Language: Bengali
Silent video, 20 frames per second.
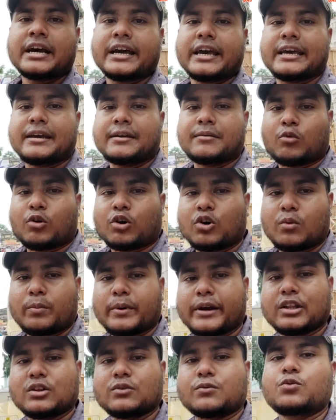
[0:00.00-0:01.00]
এই
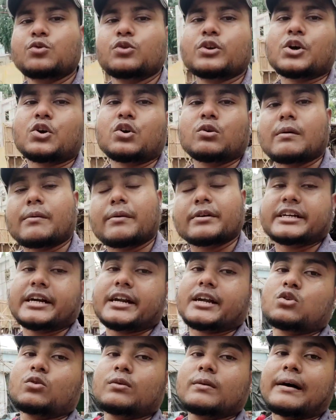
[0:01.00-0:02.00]
মণ্ডপে কিন্তু ফুটে উঠবে এবং
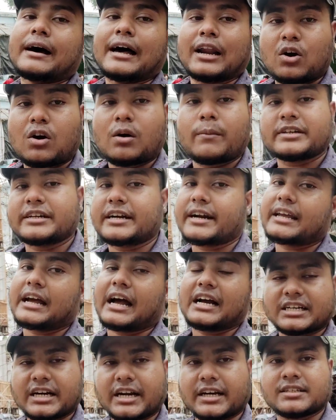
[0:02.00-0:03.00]
সেটা খুবই ভালো হবে সেটাই
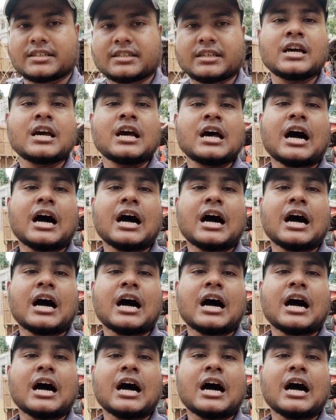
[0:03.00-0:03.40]
আশা রাখছি